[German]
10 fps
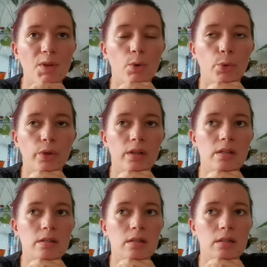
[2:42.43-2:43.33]
Und
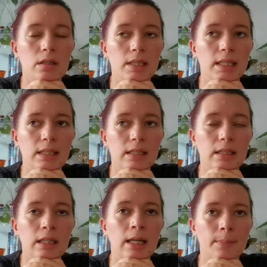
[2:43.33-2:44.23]
äh, ich
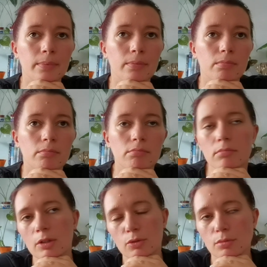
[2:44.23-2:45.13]
habe
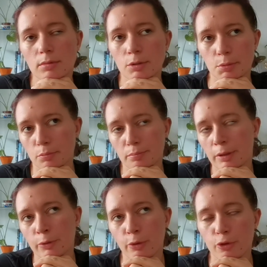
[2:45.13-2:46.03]
also ich bin
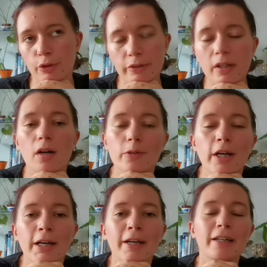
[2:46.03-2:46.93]
persönlich stolz drauf.
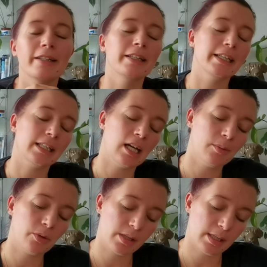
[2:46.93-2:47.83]
Äh, ich habe
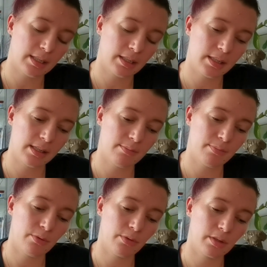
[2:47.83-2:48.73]
Gott sei Dank diesen
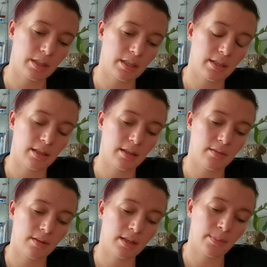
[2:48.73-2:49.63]
Punkt
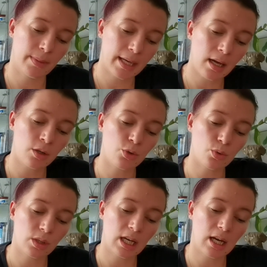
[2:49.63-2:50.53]
gemerkt
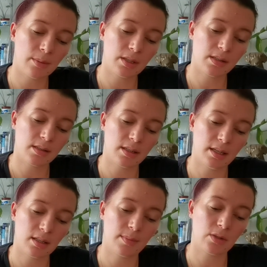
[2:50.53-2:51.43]
und habe das dann
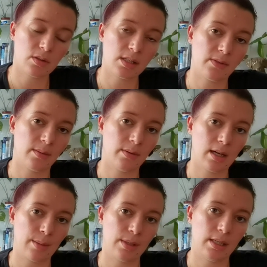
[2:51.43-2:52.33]
halt gemacht und deswegen
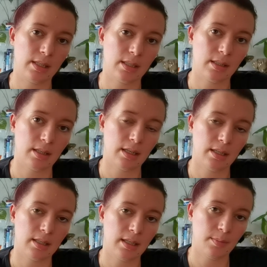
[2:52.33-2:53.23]
habe ich dann
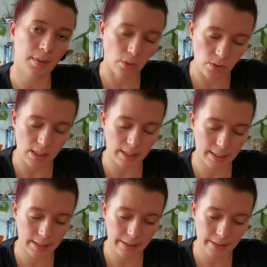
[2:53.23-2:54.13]
halt eine Pause
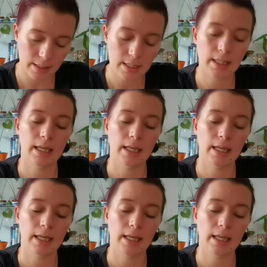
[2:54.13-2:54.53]
eingelegt.